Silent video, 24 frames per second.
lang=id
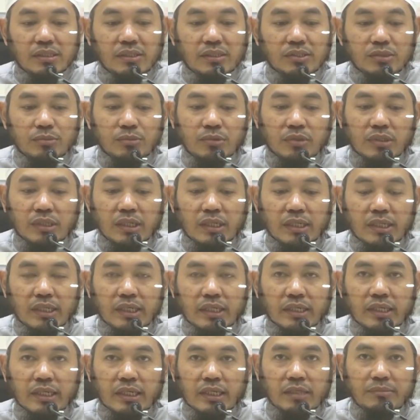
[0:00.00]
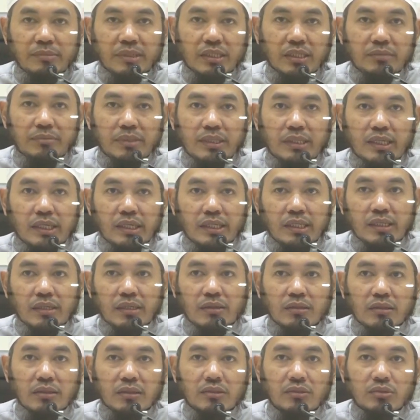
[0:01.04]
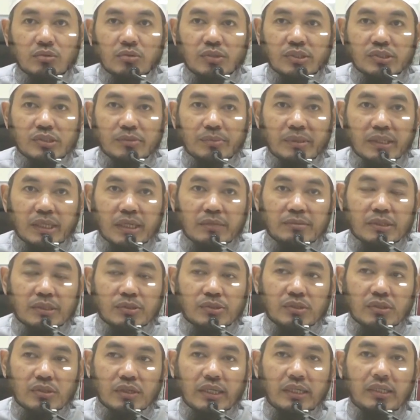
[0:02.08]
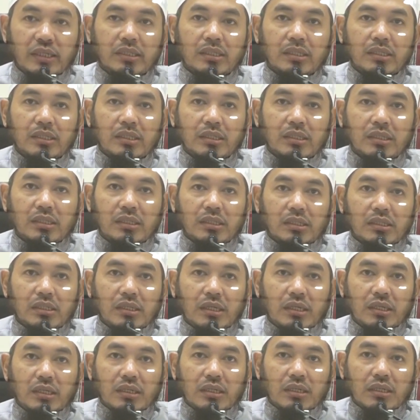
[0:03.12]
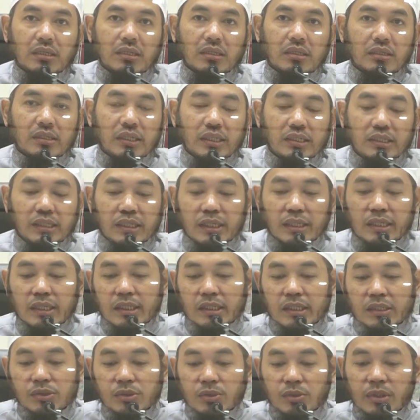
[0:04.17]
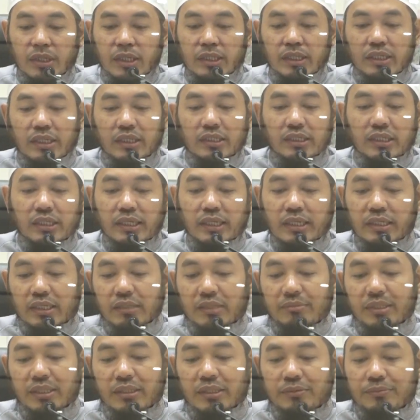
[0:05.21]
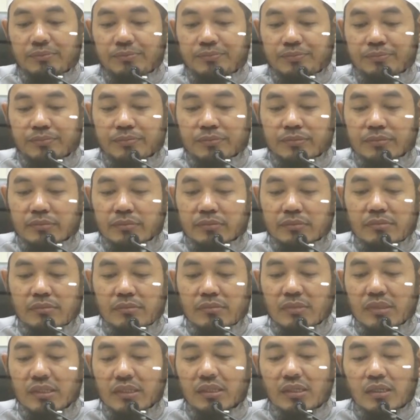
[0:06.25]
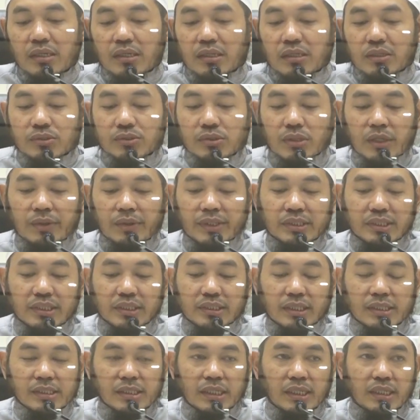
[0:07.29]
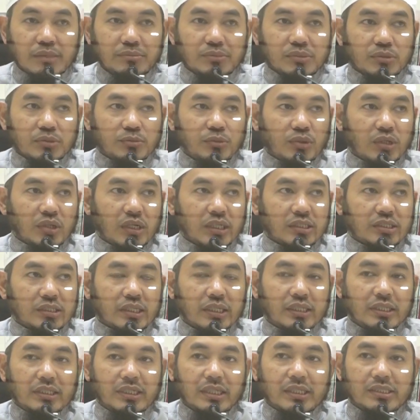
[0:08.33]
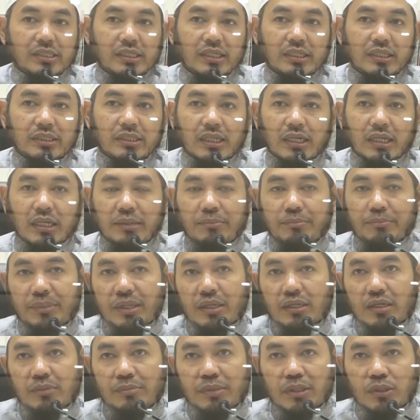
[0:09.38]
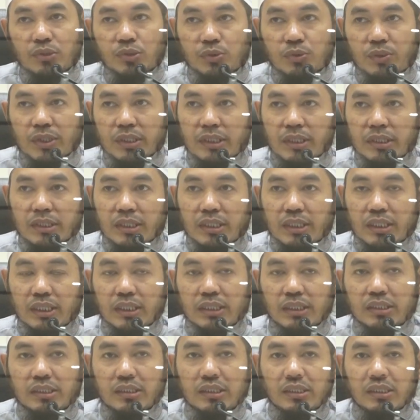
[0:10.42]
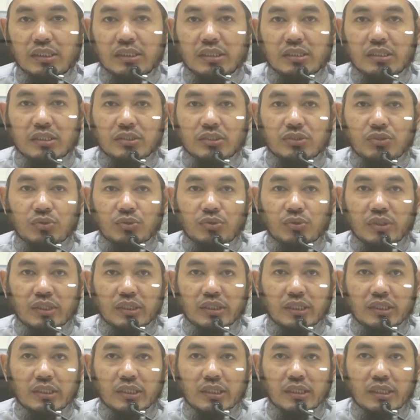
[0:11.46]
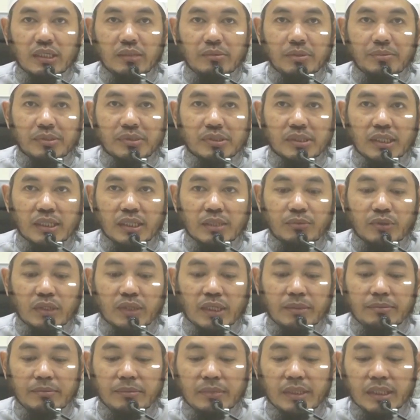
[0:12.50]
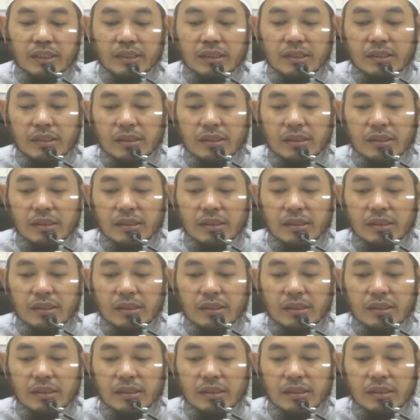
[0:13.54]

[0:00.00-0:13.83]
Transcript: Semoga rangkaian amal ibadah ini Allah tulis sebagai amal soleh dan Allah gantikan dengan surganya nanti dari kiamat. Salawat serta salam semoga senantiasa terlimpah kepada uswah kita, junjungan kita Nabi besar Muhammad